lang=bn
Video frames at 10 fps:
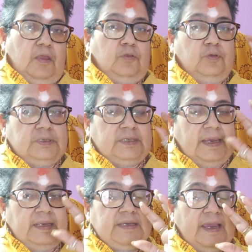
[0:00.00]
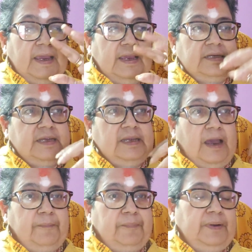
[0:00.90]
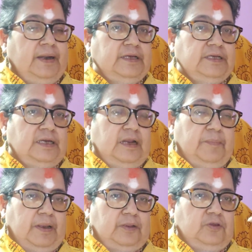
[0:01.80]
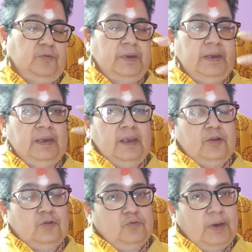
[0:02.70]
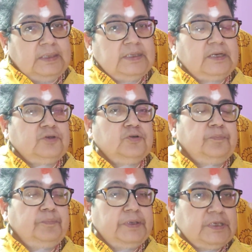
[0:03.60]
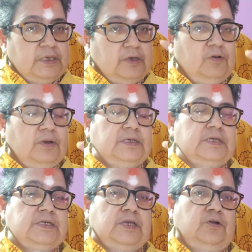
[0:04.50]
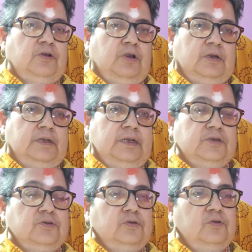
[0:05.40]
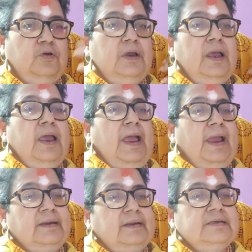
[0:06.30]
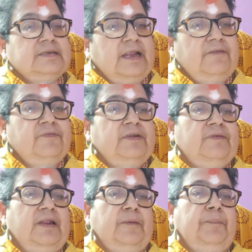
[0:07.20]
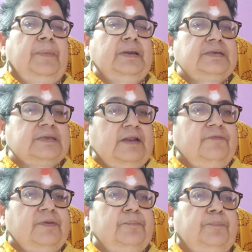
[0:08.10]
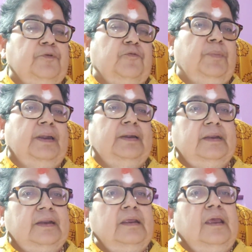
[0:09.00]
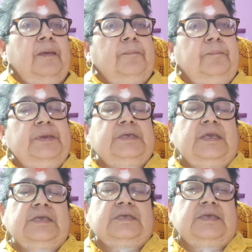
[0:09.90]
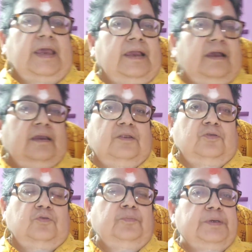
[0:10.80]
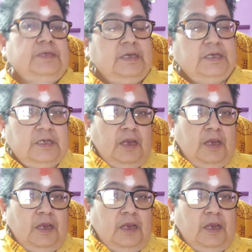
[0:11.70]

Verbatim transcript: তো সেই জায়গায় সেই আপগ্রেডেশনের মাধ্যমে দু হাজার চব্বিশ সিংহরাশি সিংহ লগ্নের জন্য একটা সেলফ ডেভেলপমেন্ট সেলফ ইম্প্রুভমেন্টের বিশেষ জায়গা কিন্তু বিশেষ